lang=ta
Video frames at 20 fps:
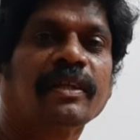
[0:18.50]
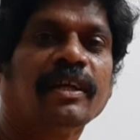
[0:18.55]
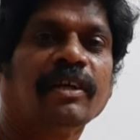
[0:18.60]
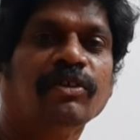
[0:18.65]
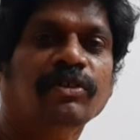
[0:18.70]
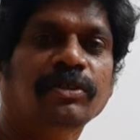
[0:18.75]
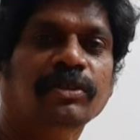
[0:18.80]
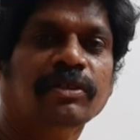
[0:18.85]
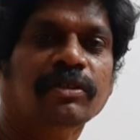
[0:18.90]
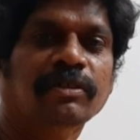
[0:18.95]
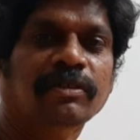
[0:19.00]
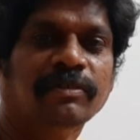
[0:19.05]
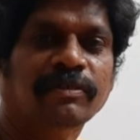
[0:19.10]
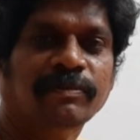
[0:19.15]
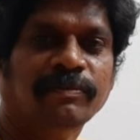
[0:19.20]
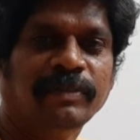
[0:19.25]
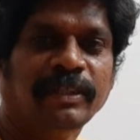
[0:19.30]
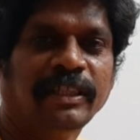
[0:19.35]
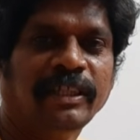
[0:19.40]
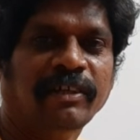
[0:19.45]
நான் கொஞ்சம்
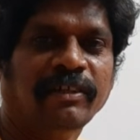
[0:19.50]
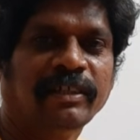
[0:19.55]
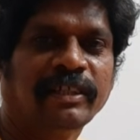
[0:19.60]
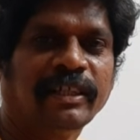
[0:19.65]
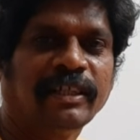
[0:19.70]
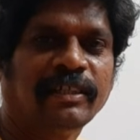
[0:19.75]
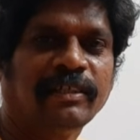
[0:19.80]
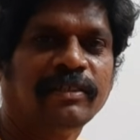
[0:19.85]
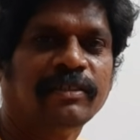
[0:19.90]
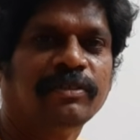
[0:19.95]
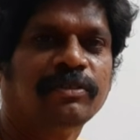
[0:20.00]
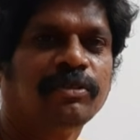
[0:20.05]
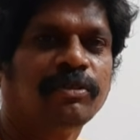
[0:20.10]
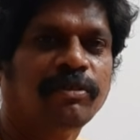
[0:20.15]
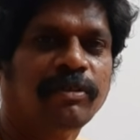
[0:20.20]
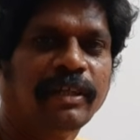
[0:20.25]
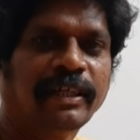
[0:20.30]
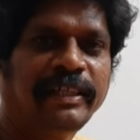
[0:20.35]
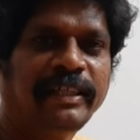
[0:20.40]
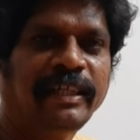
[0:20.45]
வெளியே இருக்கேன் ஸோ
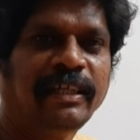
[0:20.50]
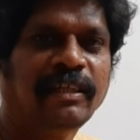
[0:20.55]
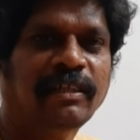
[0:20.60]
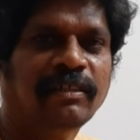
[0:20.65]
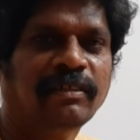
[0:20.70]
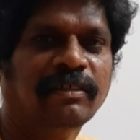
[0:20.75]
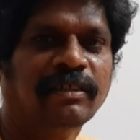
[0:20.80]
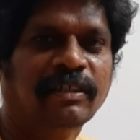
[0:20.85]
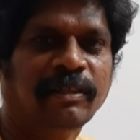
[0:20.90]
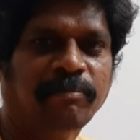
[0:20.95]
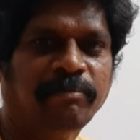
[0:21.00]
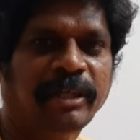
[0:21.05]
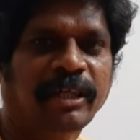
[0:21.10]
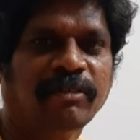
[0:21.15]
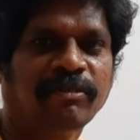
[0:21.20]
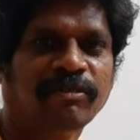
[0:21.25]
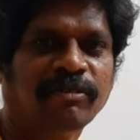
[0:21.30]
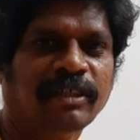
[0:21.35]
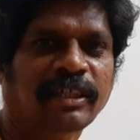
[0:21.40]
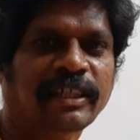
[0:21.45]
லைட்டிங் கம்மியாக
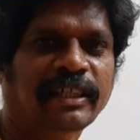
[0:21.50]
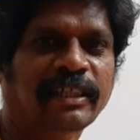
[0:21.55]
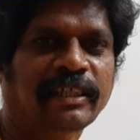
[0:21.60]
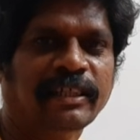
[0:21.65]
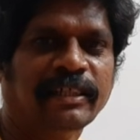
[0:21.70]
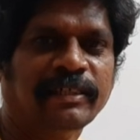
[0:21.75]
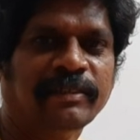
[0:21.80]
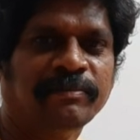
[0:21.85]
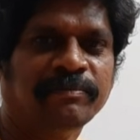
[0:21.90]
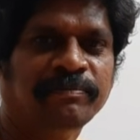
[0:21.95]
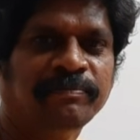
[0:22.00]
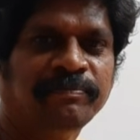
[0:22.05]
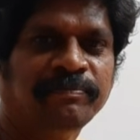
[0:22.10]
இருக்கும்னு நினைக்கிறேன்